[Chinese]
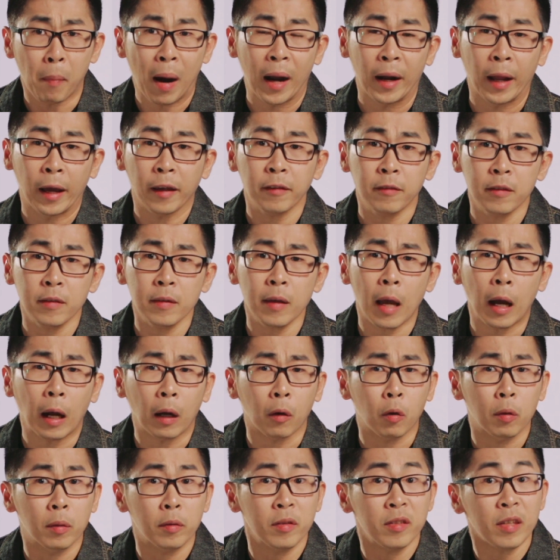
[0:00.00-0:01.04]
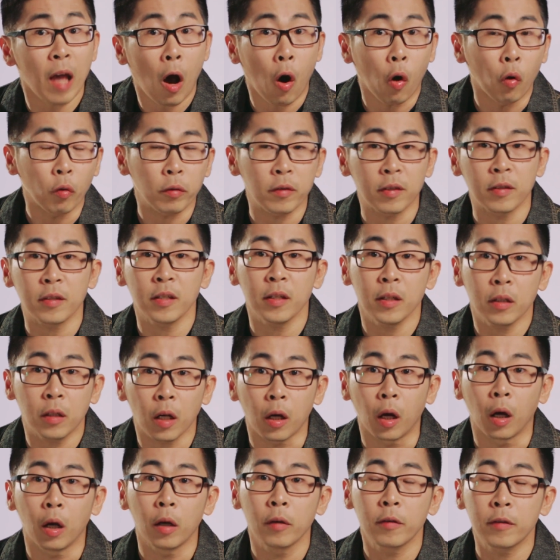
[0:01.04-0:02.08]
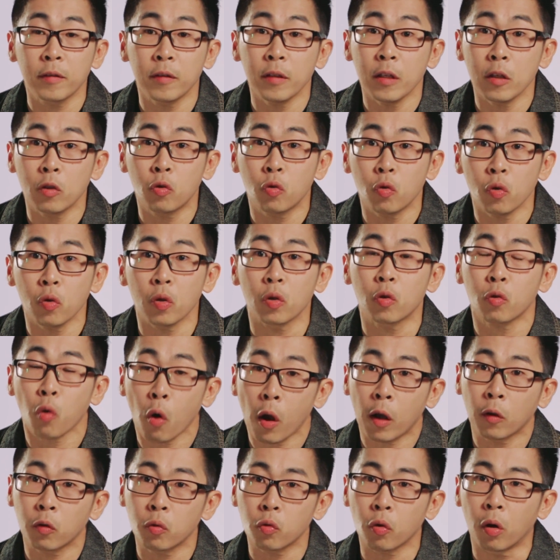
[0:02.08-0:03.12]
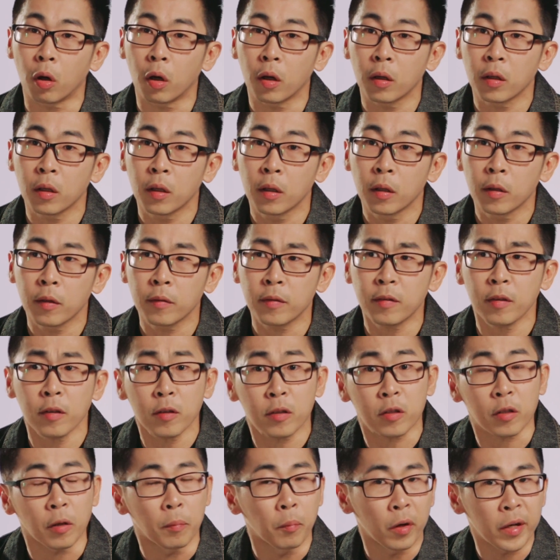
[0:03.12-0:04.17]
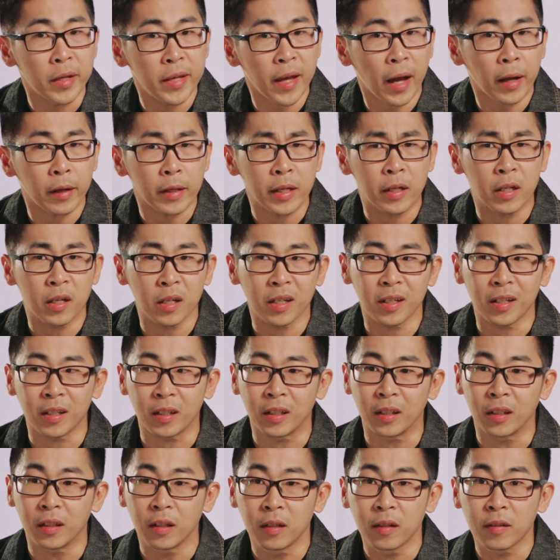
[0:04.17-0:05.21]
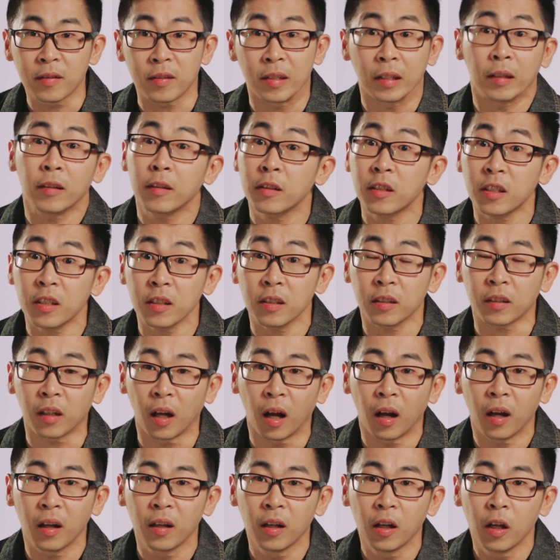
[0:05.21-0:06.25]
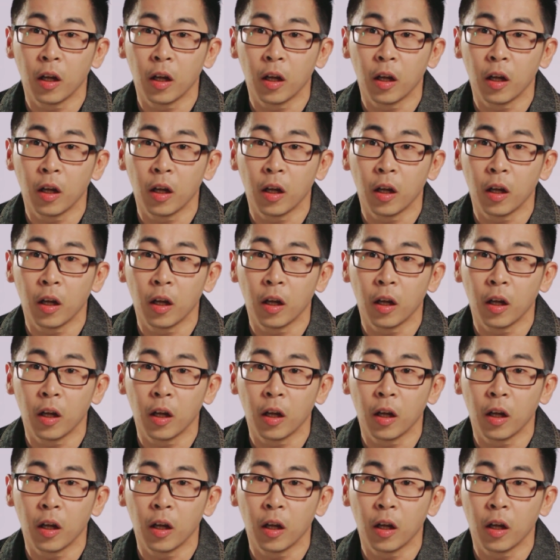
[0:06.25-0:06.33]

马来西亚早期的戏剧创作是怎么样一个形式的，